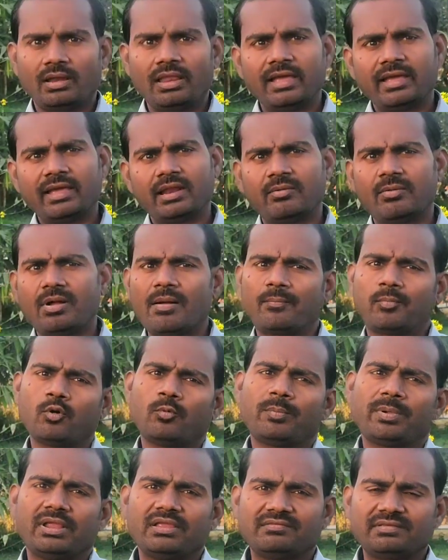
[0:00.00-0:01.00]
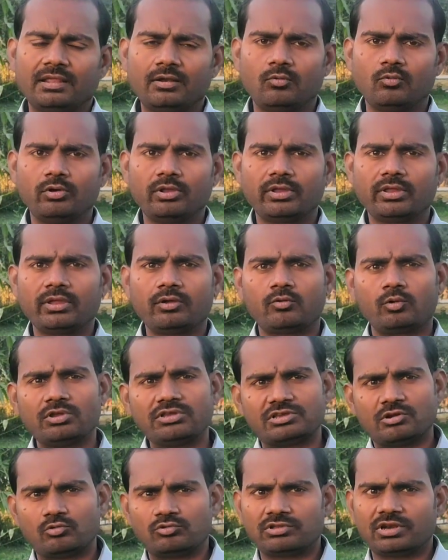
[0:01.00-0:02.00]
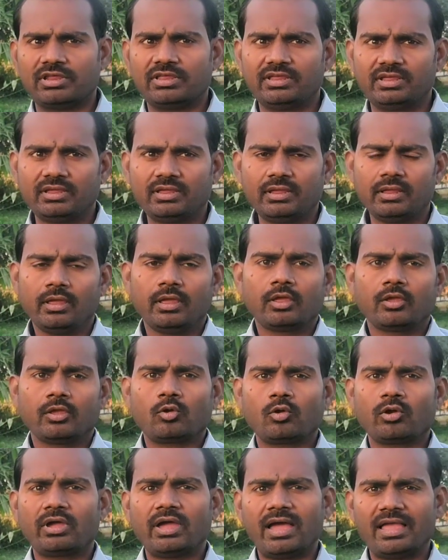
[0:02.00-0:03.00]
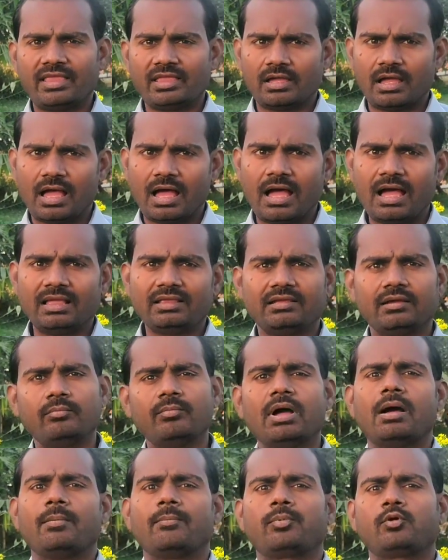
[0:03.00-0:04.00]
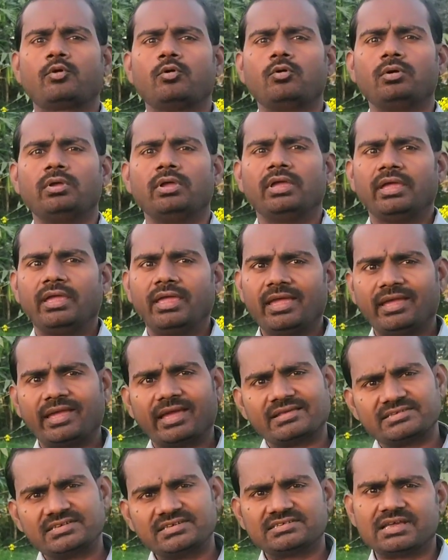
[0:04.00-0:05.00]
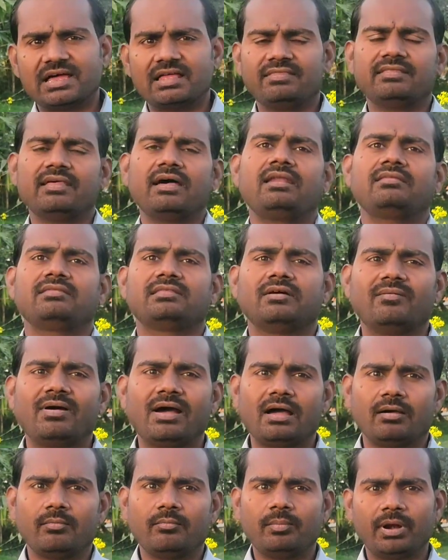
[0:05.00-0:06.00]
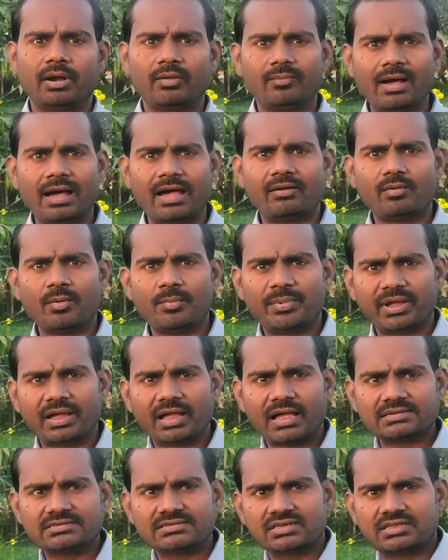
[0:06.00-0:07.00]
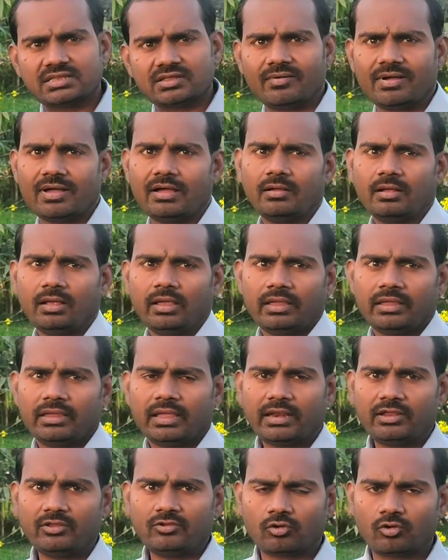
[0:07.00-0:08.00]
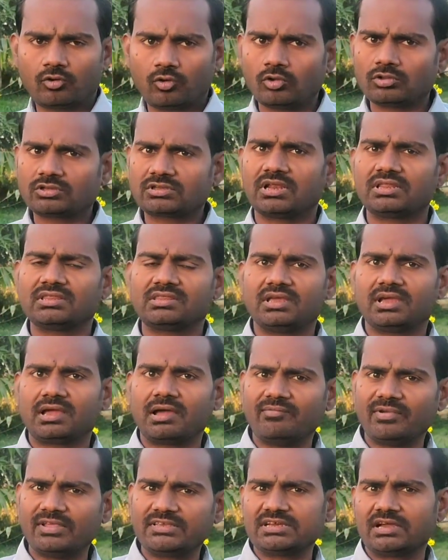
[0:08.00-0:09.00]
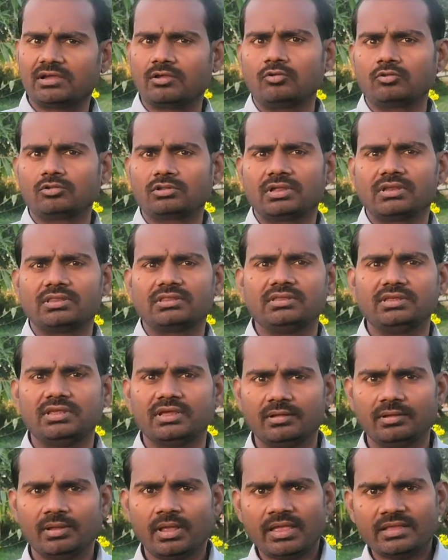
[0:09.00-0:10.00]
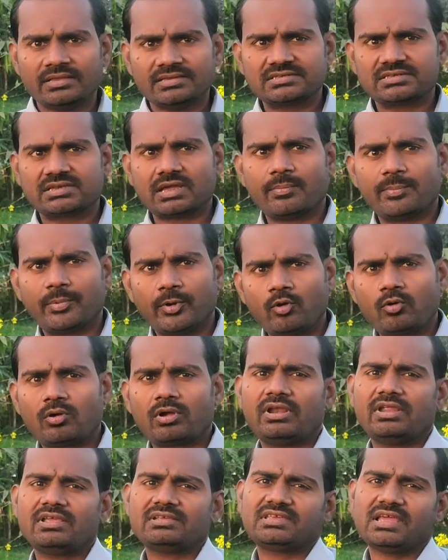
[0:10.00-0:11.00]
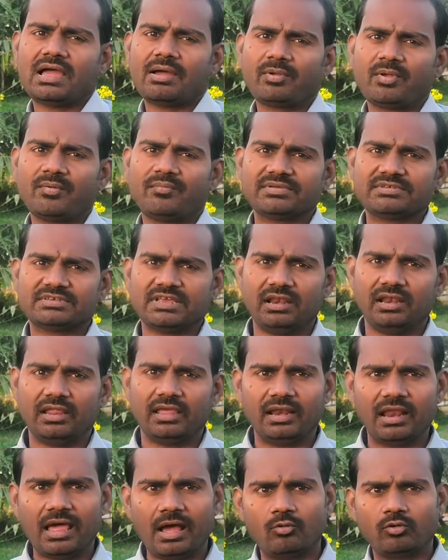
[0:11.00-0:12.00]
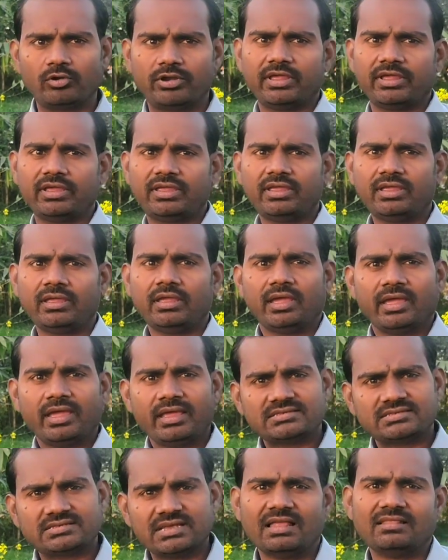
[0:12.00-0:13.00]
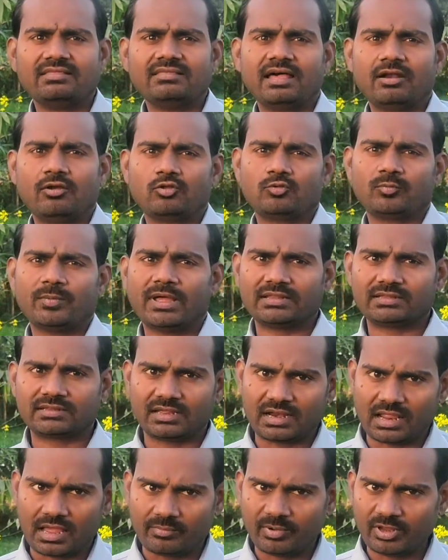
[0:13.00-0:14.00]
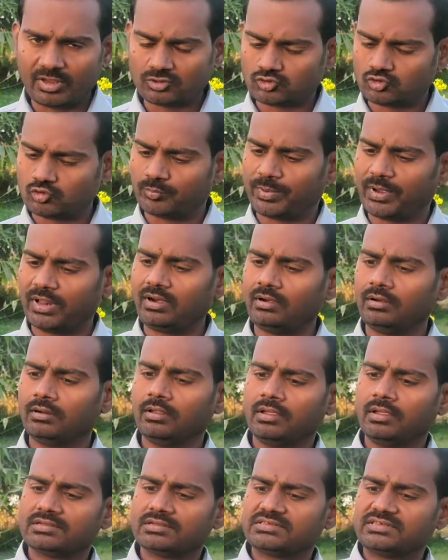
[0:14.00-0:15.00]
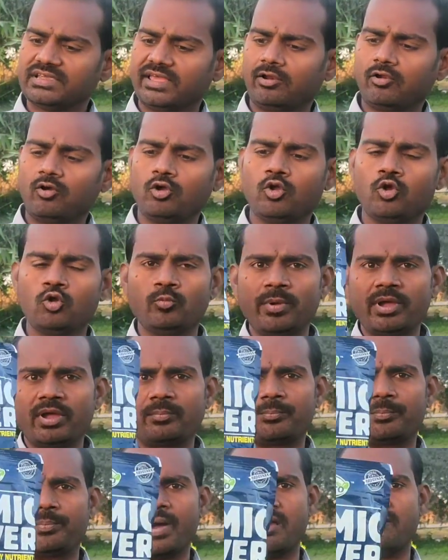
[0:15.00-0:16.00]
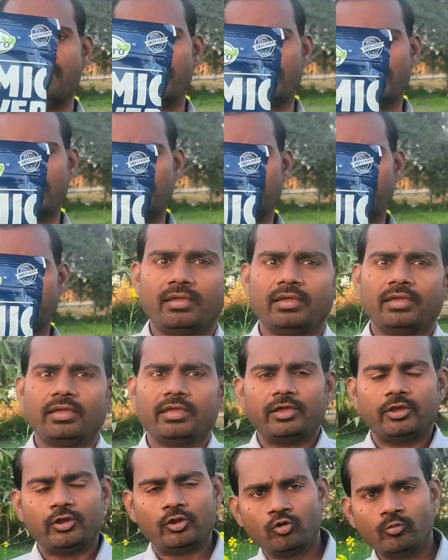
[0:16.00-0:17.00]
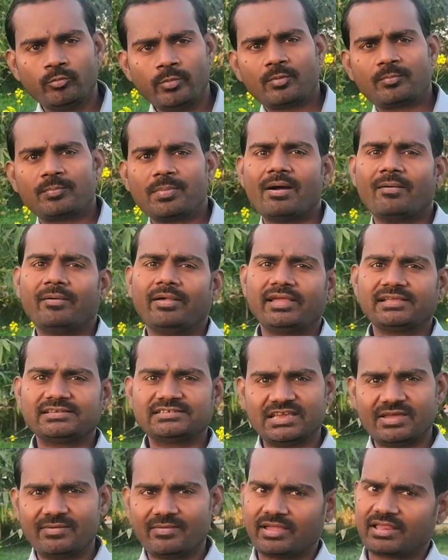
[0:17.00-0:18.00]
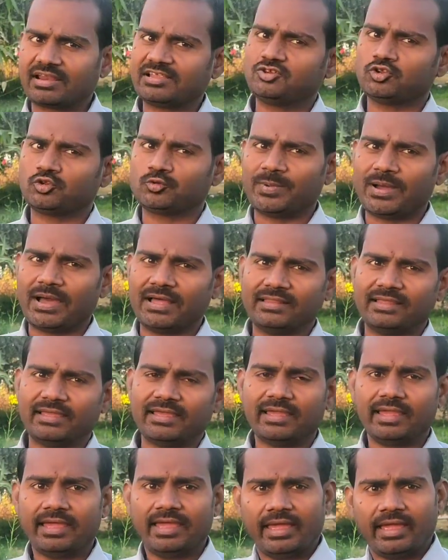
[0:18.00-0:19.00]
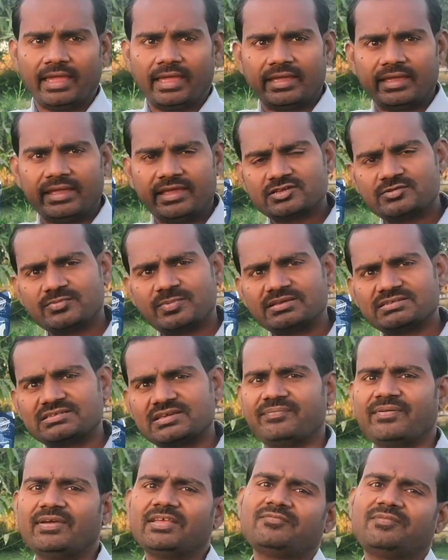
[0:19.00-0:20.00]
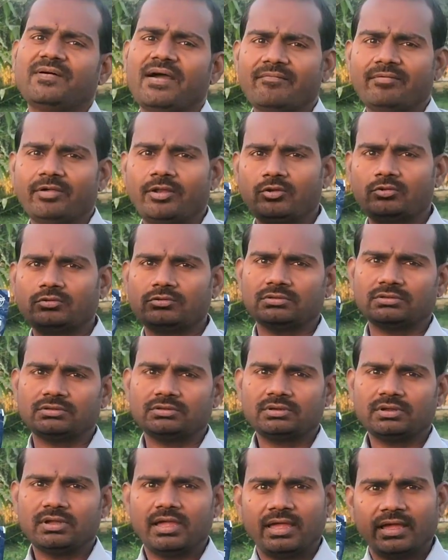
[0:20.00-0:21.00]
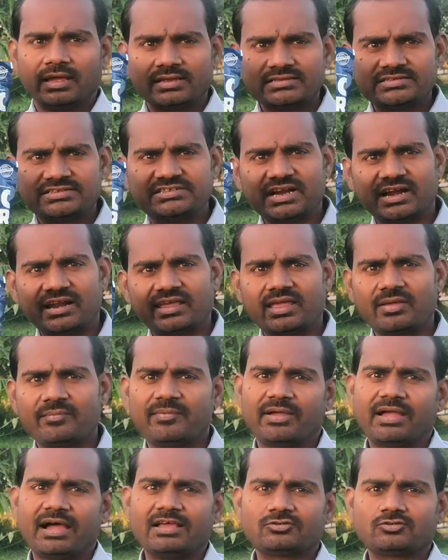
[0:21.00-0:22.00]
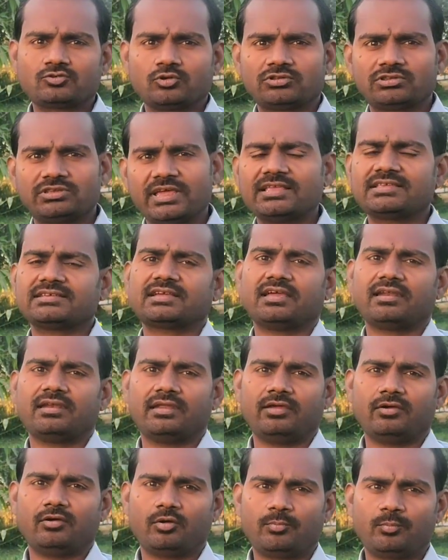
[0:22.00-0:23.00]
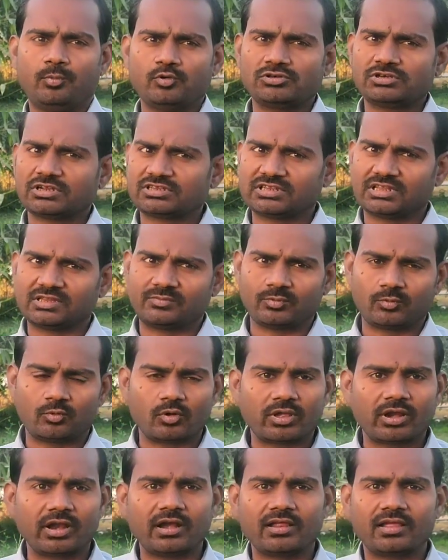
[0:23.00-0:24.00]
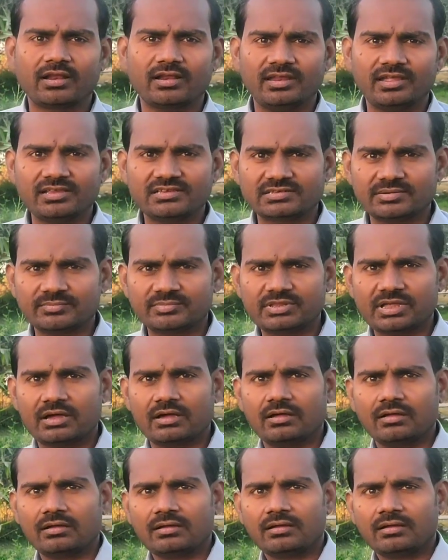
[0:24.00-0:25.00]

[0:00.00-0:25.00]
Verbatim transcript: लेकिन अब आपको परेशान होने की कोई ज़रूरत नहीं है क्योंकि आज हम आपको एक ऐसी शानदार दवा बढ़वार और विकास की दवा यानी जो ग्रोथ करती है काफ़ी अच्छा ग्रोथ करती है जिसका प्रयोग करने से आपकी फसल लहला उठेगी इस शानदार उत्पाद का नाम है सुपर सेरो ह्यूमिक पावर ह्यूमिक पावर एक जैविक कृषि उत्पाद है इसमें सफ़ेद फाइबर युक्त जड़ के विकास को तेज करने और पोषक तत्व को ग्रहण करने की क्षमता